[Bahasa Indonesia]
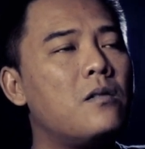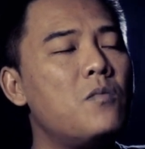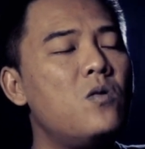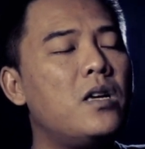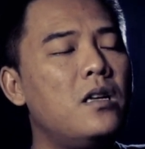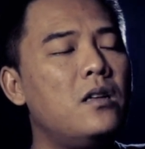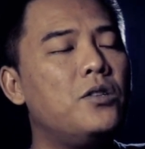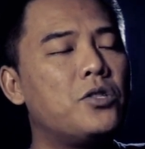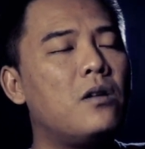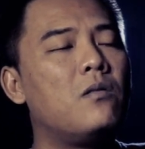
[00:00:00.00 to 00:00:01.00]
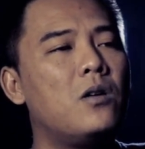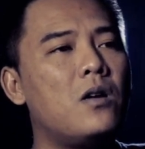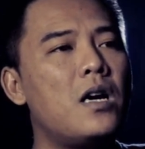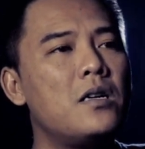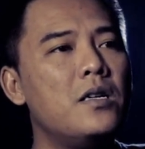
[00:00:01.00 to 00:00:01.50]
mungkin insya Allah
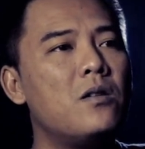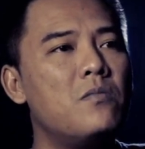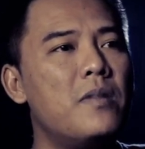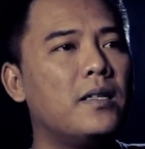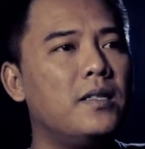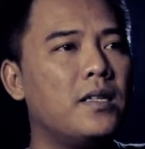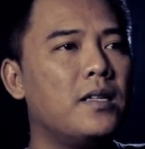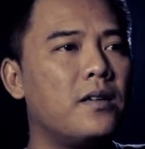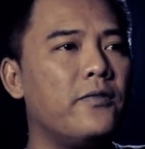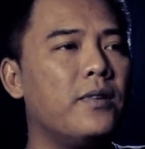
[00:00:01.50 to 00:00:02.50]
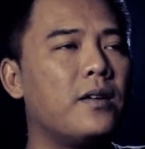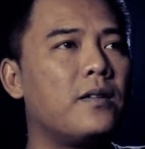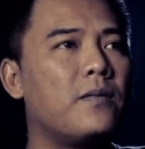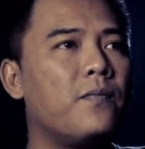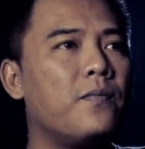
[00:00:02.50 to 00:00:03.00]
ada obatnya ya Rif ya
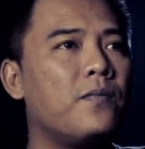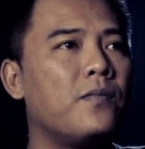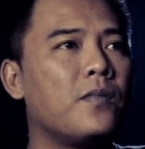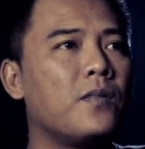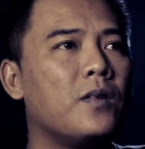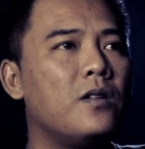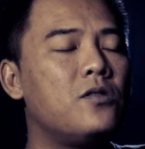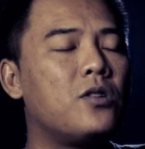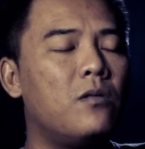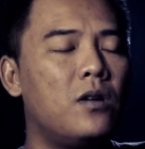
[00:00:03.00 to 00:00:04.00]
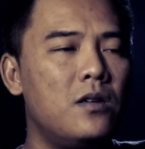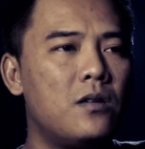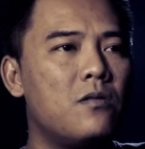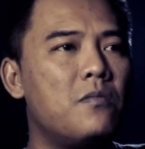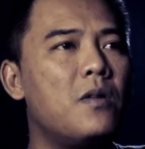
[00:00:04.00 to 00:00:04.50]
insya Allah
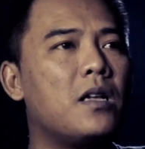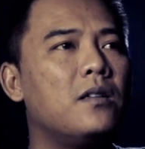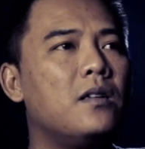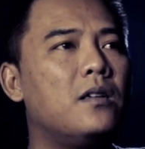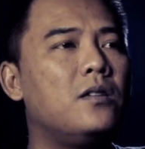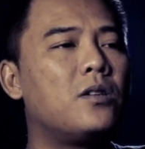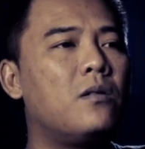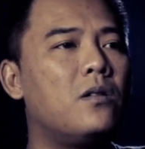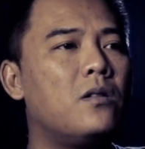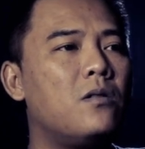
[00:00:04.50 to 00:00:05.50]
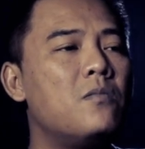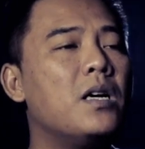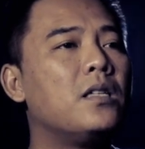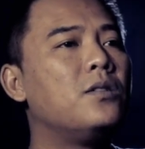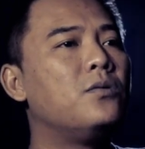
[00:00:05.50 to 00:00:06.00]
ada obatnya insya Allah
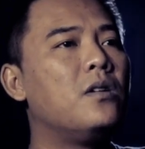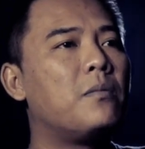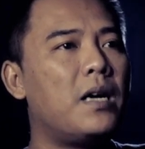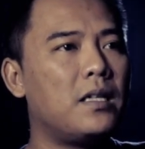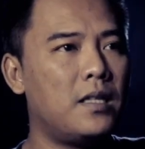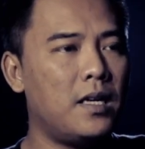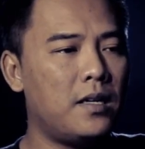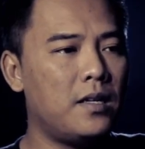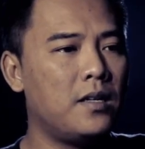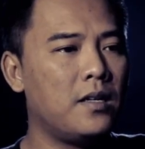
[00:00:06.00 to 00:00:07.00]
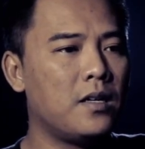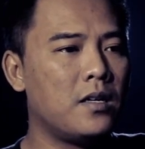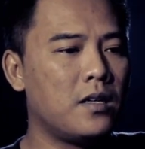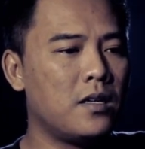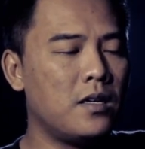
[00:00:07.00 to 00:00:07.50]
obatnya juga paten
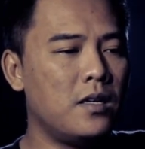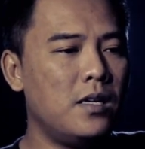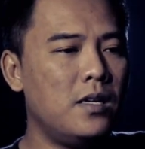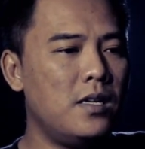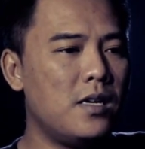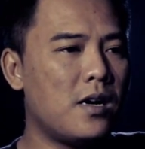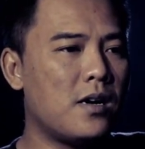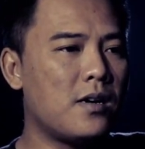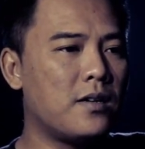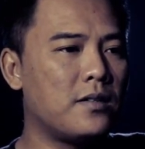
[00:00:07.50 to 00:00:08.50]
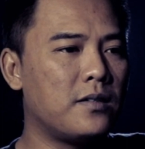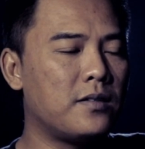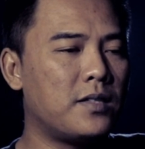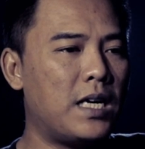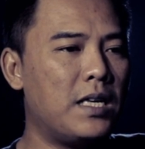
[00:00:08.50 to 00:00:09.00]
ini yang
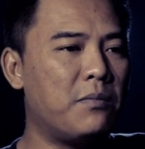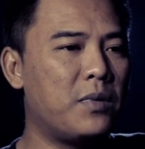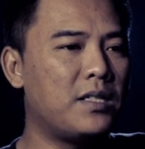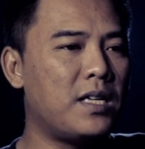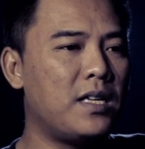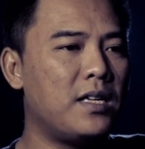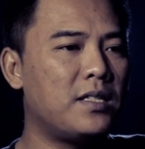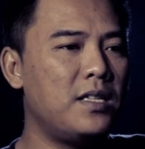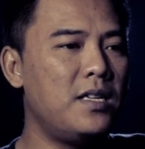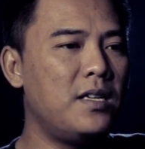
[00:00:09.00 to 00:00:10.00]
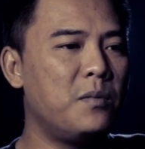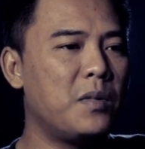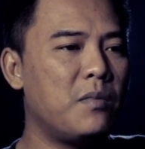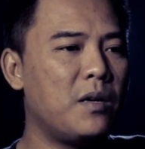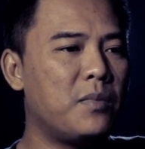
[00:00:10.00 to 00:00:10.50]
saya percaya sih ini
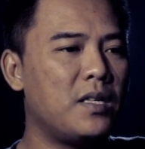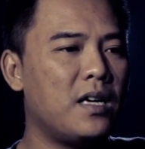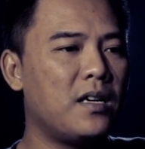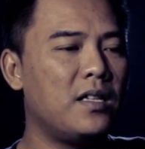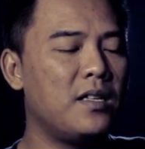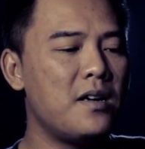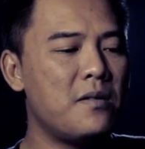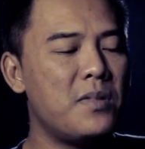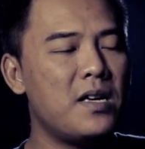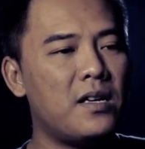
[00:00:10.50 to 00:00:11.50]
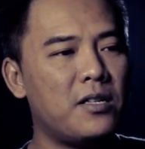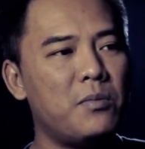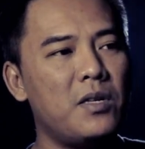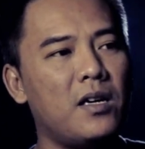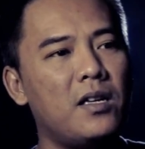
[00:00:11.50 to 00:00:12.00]
memang penyakit nggak beres,
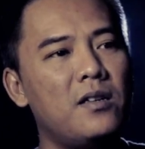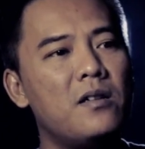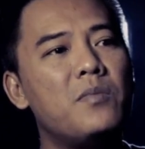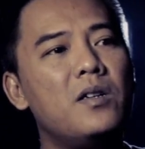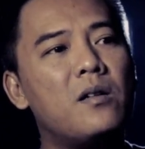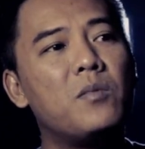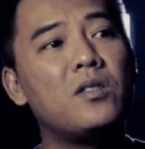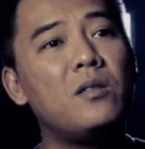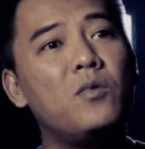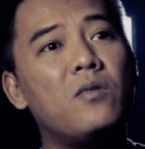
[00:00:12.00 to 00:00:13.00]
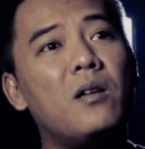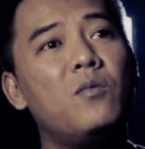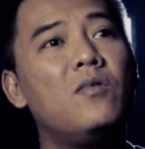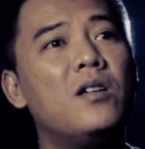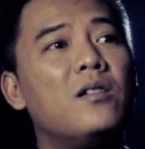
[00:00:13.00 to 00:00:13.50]
penyakit nggak bener meskipun kamu
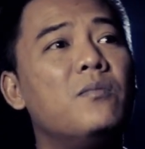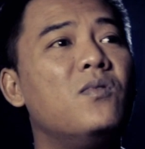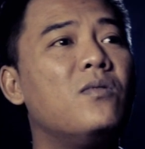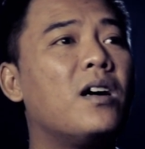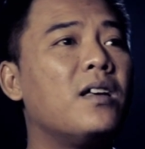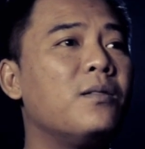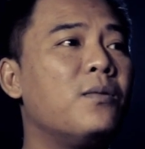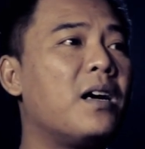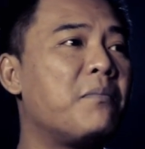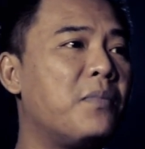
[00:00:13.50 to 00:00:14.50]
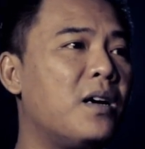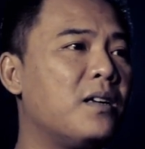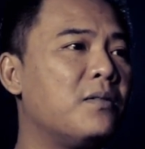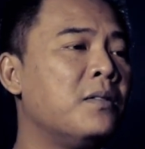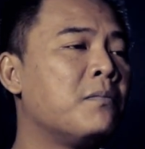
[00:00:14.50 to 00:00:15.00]
nggak ngebuka itu apa
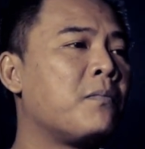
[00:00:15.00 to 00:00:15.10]
gitu.